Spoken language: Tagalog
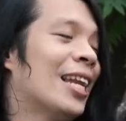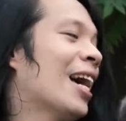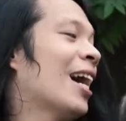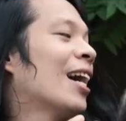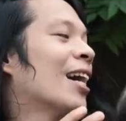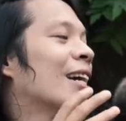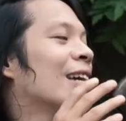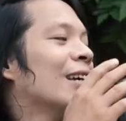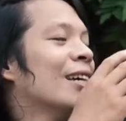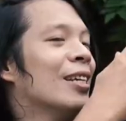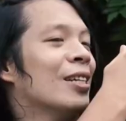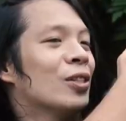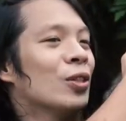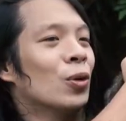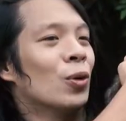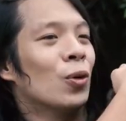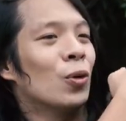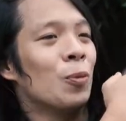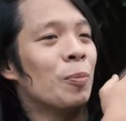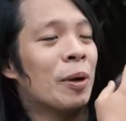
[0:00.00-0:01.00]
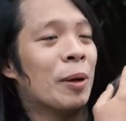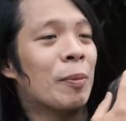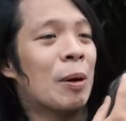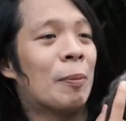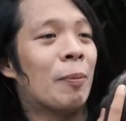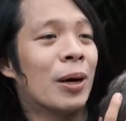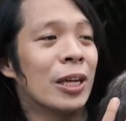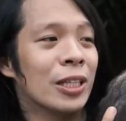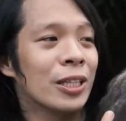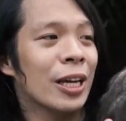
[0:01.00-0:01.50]
nila. So, kung
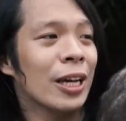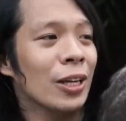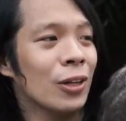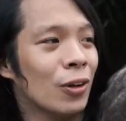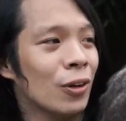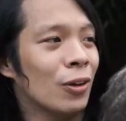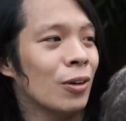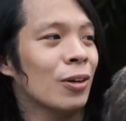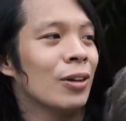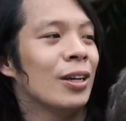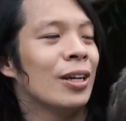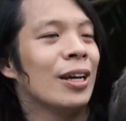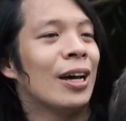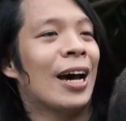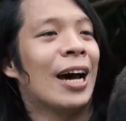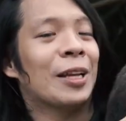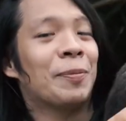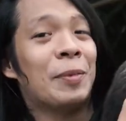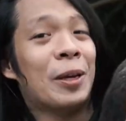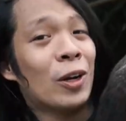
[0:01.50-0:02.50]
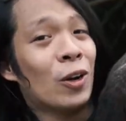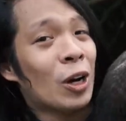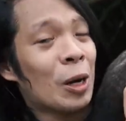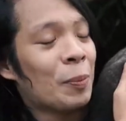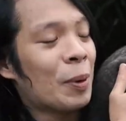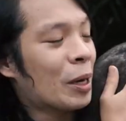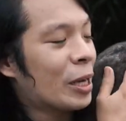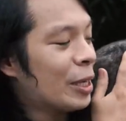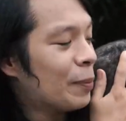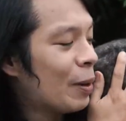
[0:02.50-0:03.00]
magbaban kayo at meron
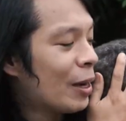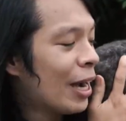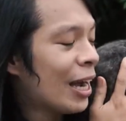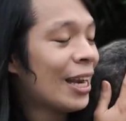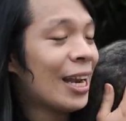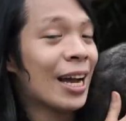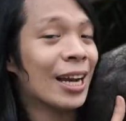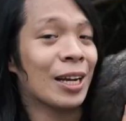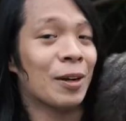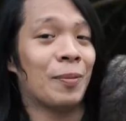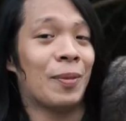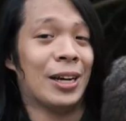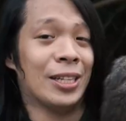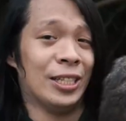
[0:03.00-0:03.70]
ka pang ibang alagang